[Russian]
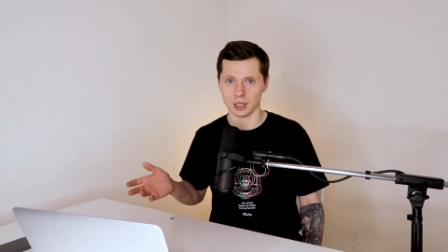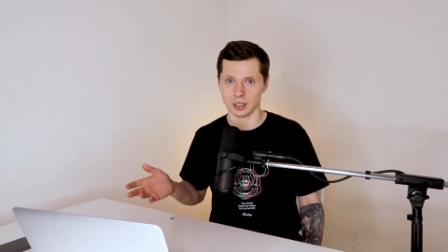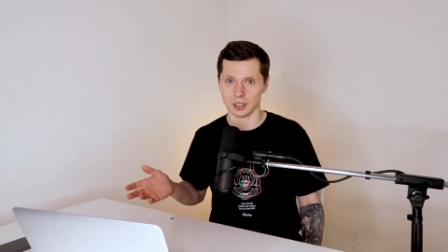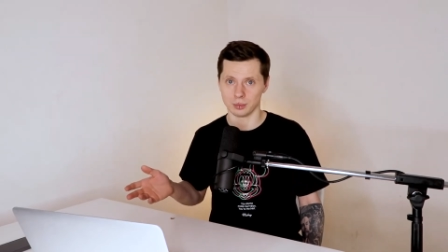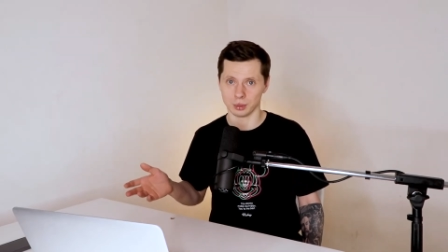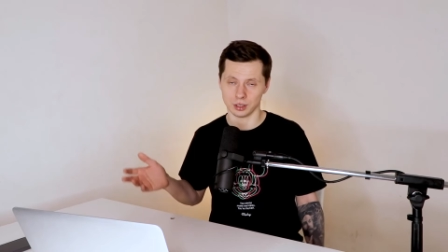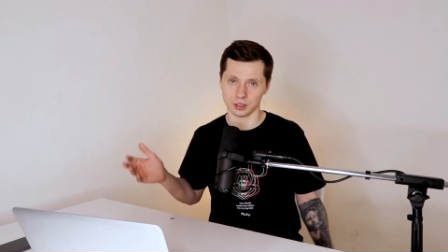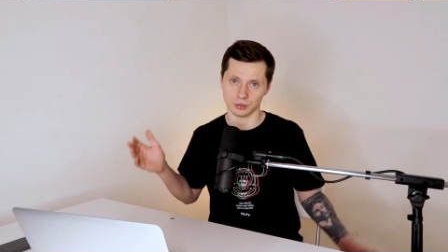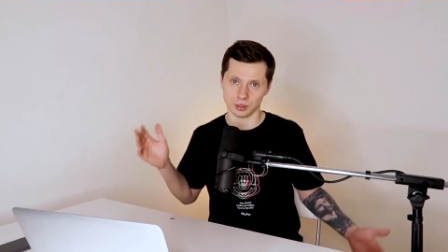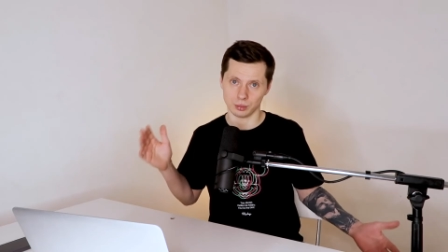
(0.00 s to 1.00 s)
а,
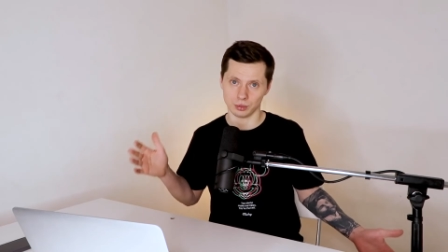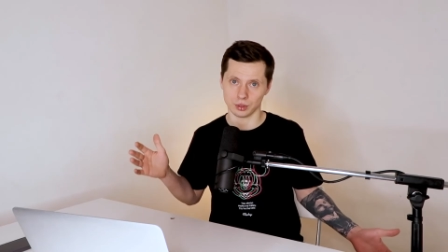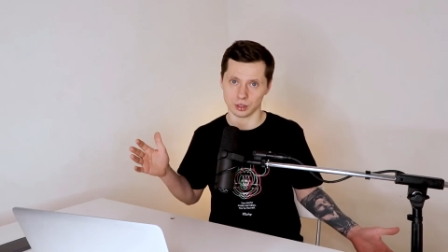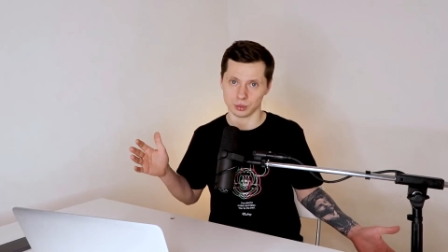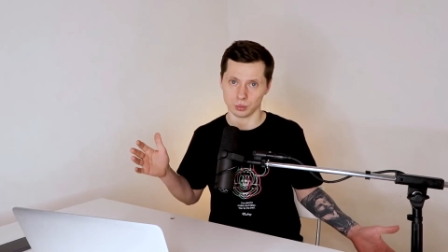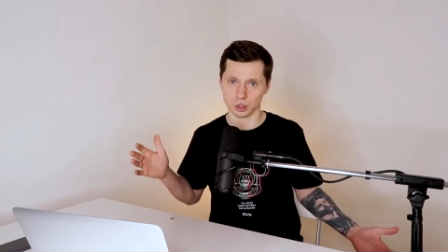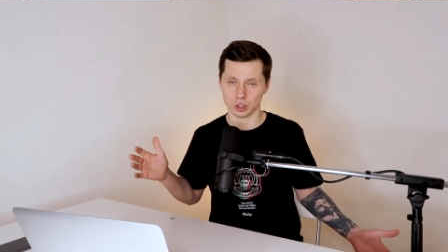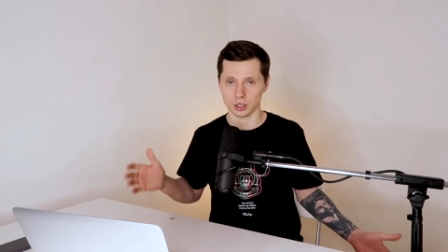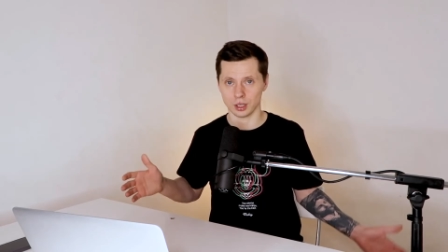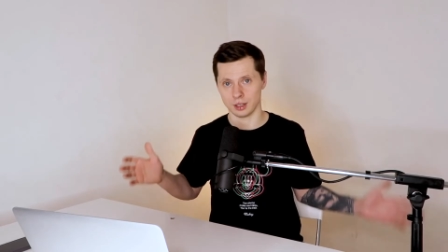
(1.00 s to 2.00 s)
потратим времени в два раза
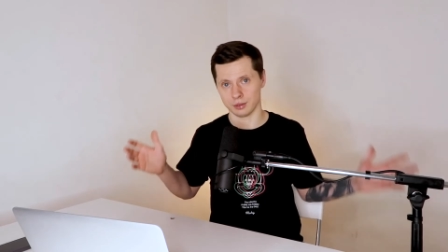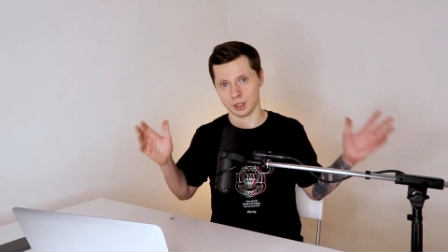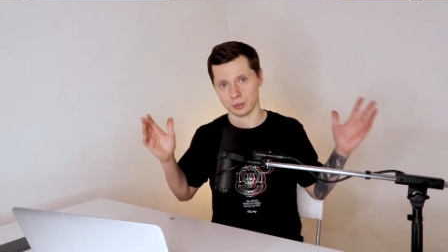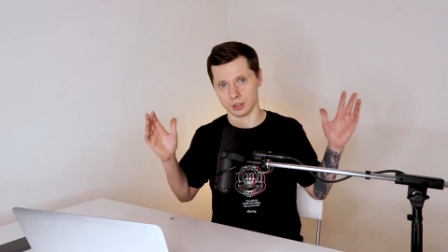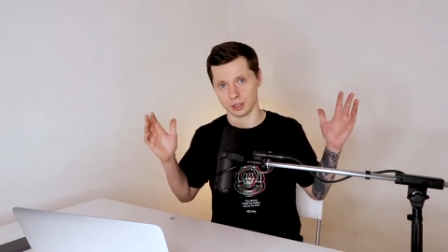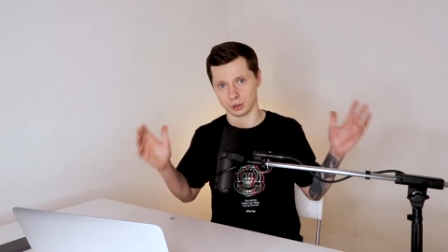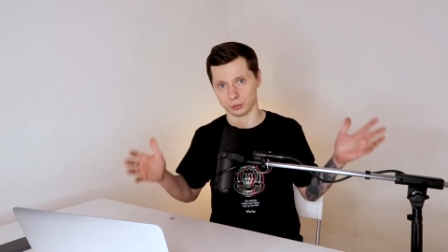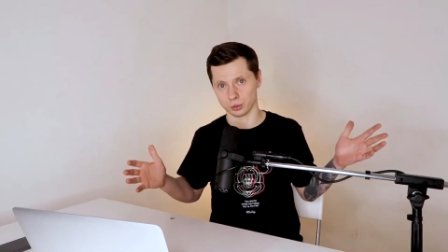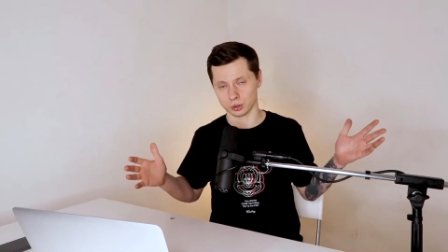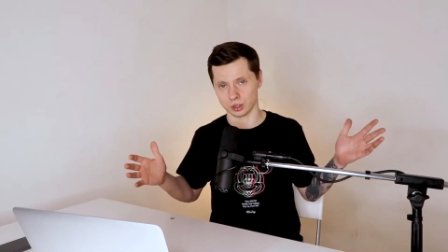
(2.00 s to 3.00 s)
больше, а время это
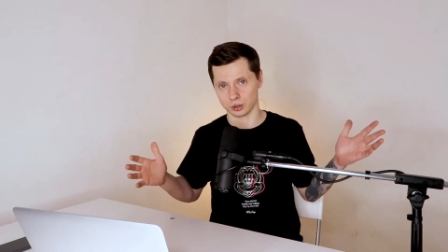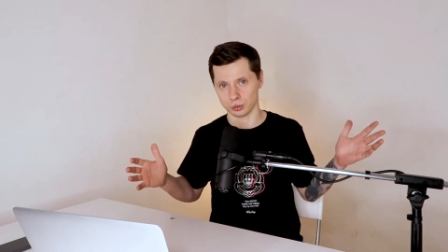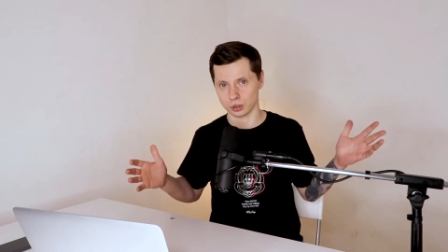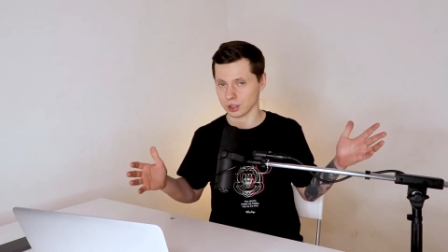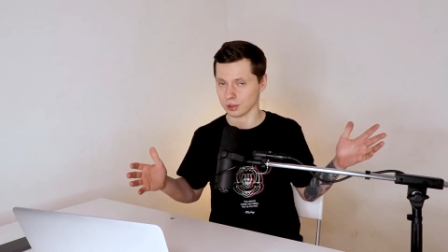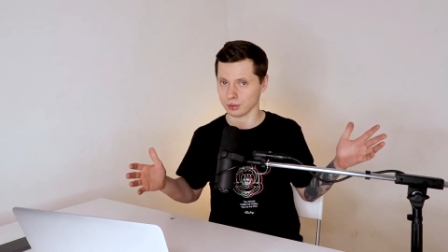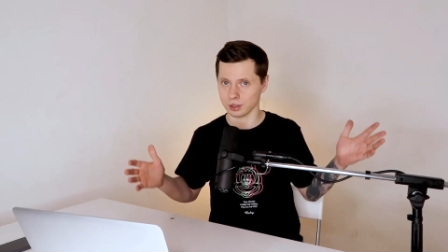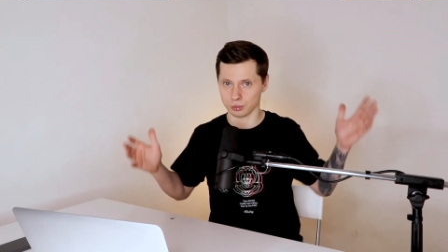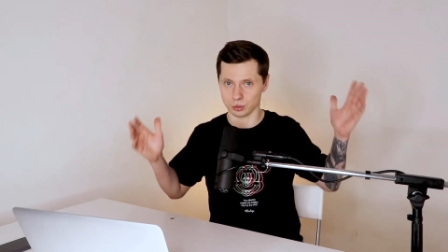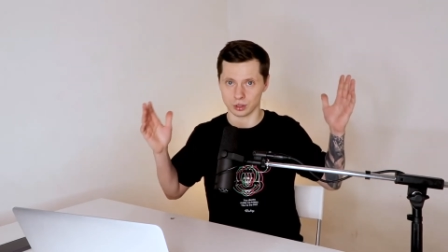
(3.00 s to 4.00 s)
фот сотрудников,
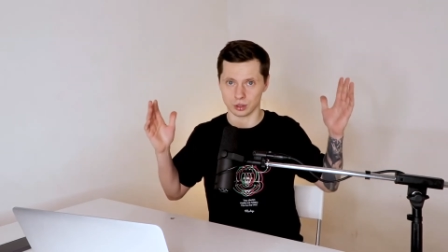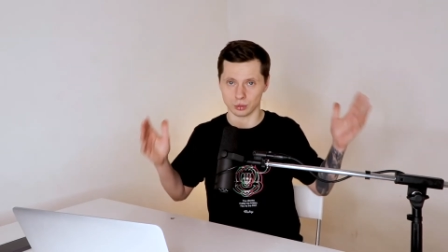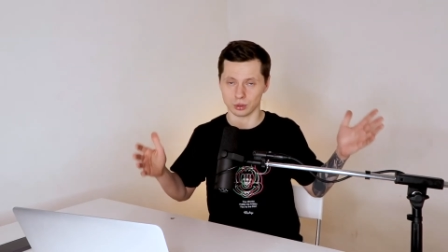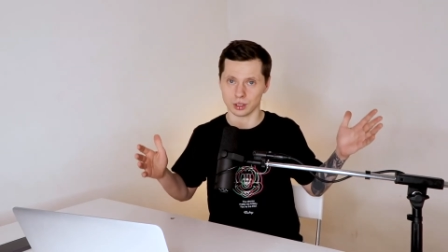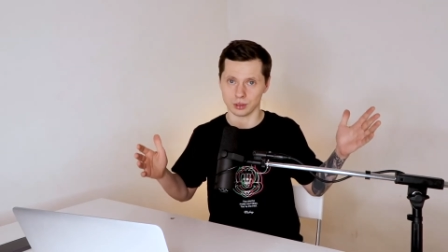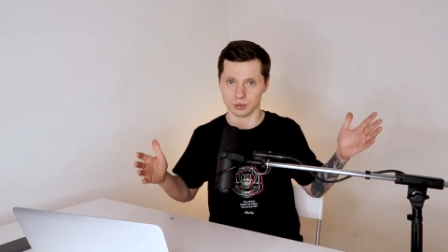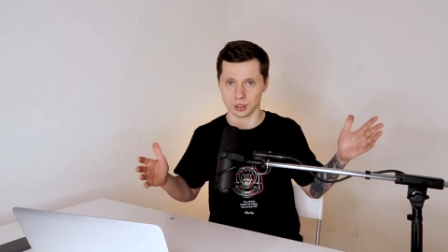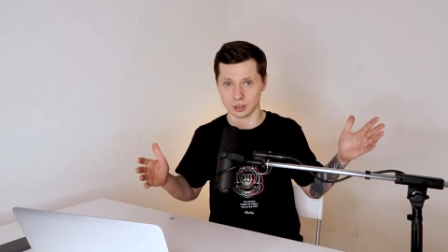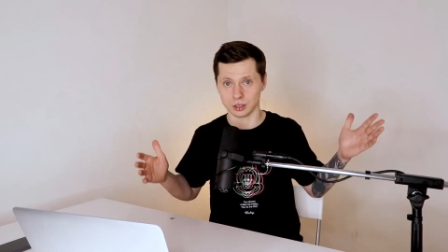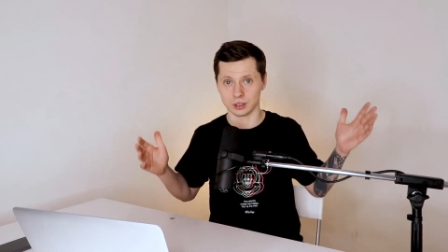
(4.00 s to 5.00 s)
а фот сотрудников
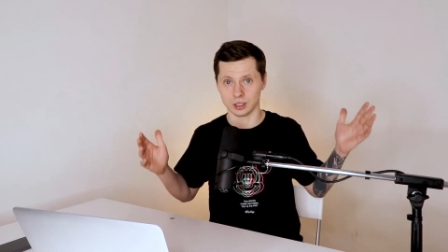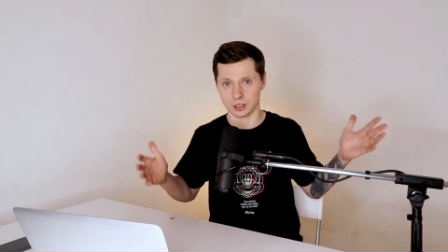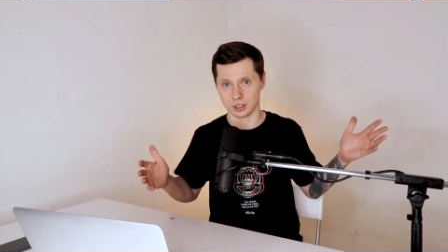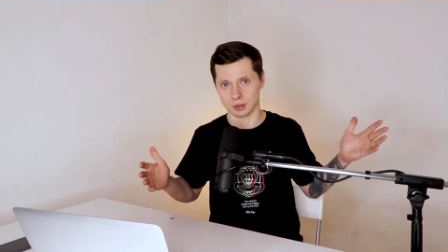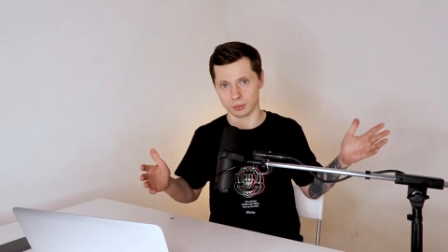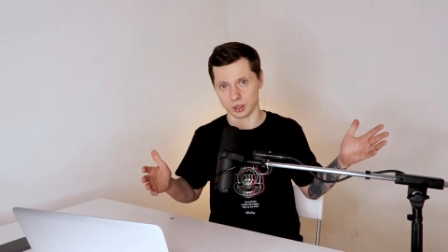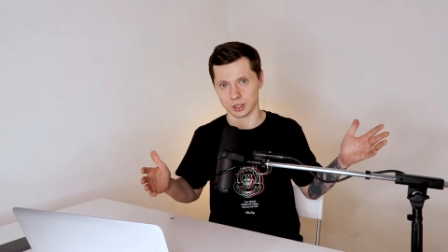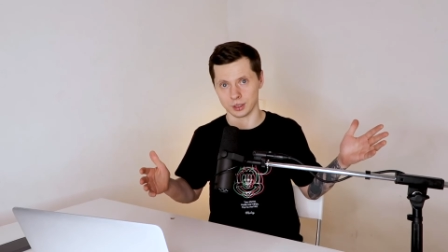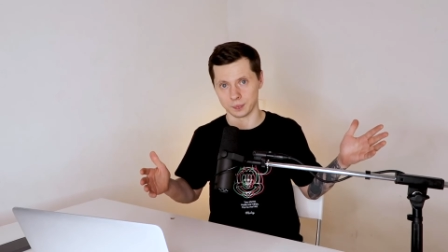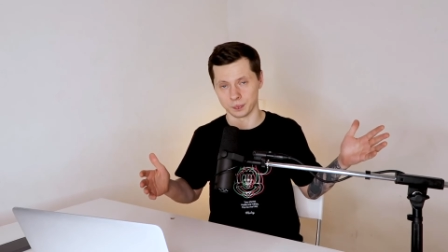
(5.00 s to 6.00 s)
это деньги
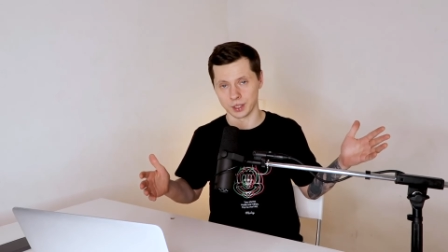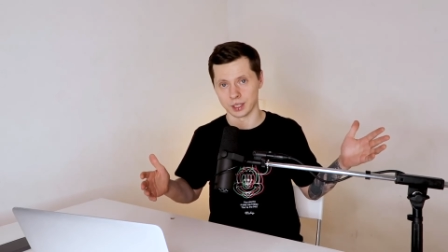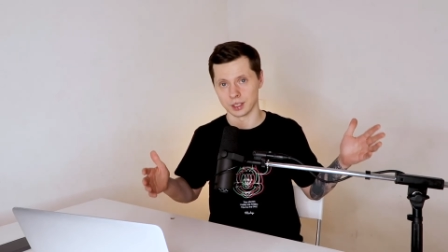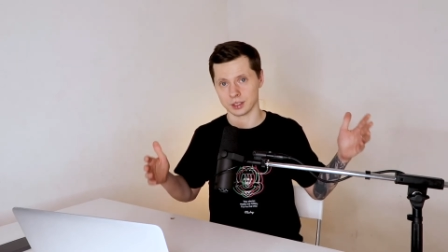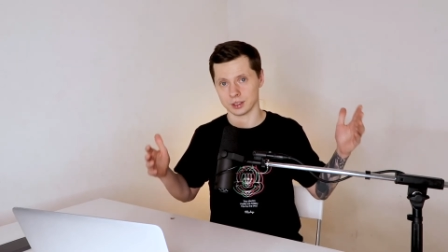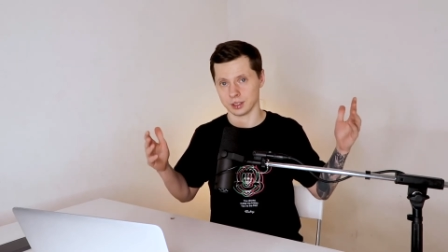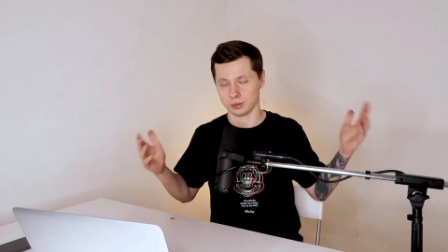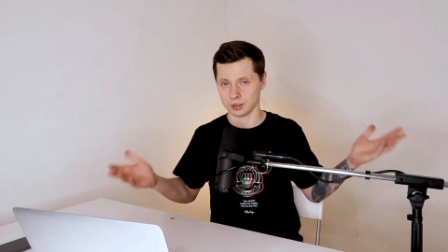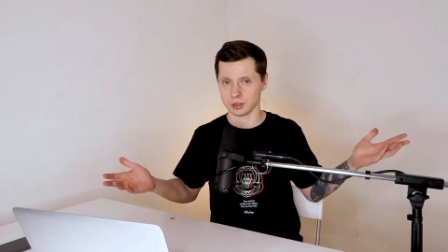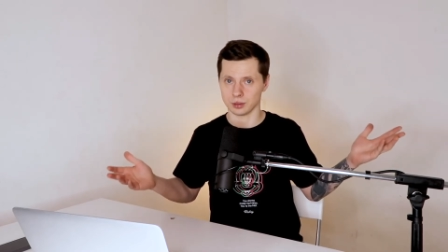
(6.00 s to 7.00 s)
компании.
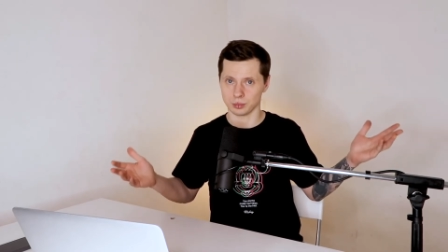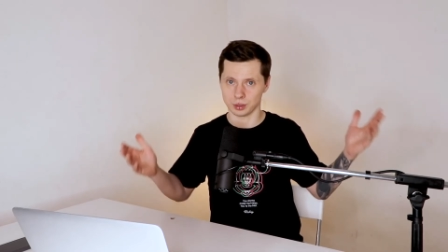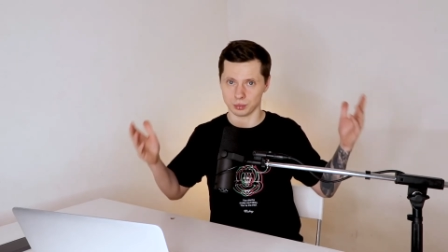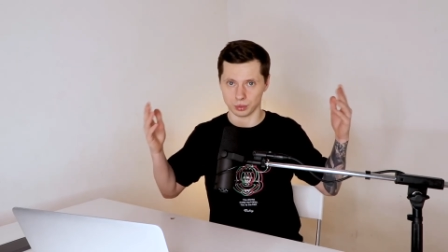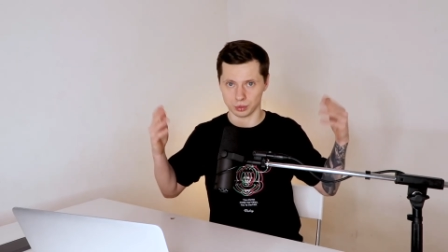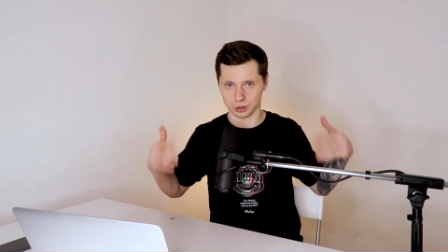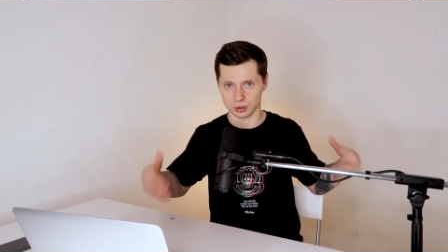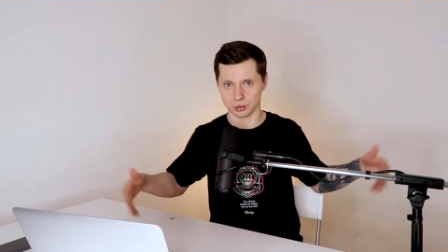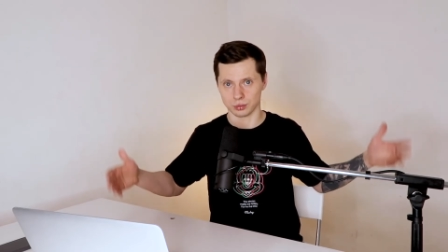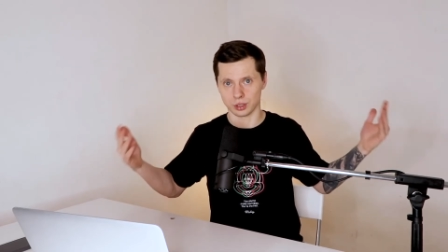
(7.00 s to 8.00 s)
Соответственно, мы
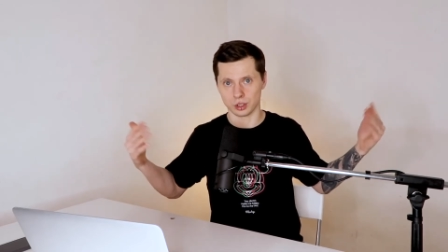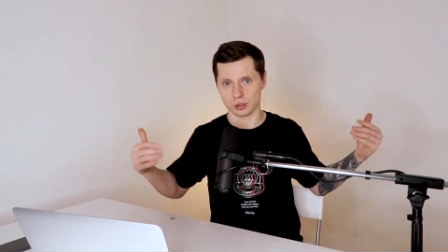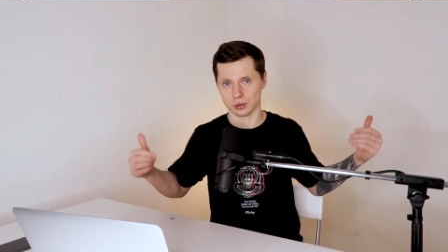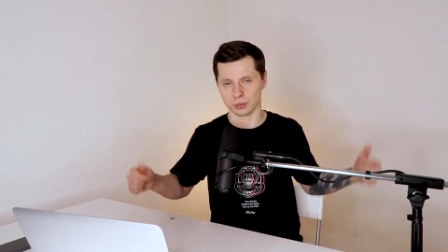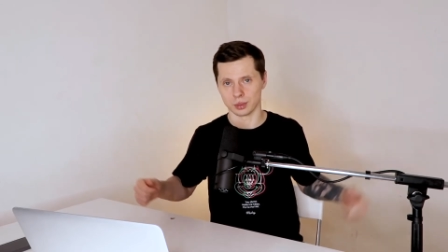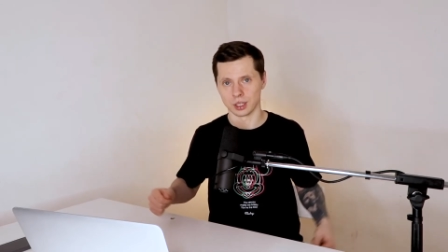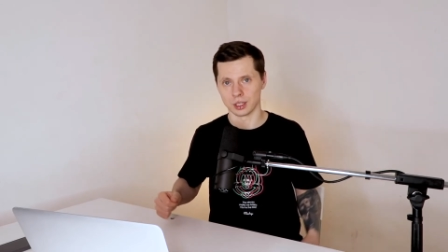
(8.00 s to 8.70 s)
просто увеличиваем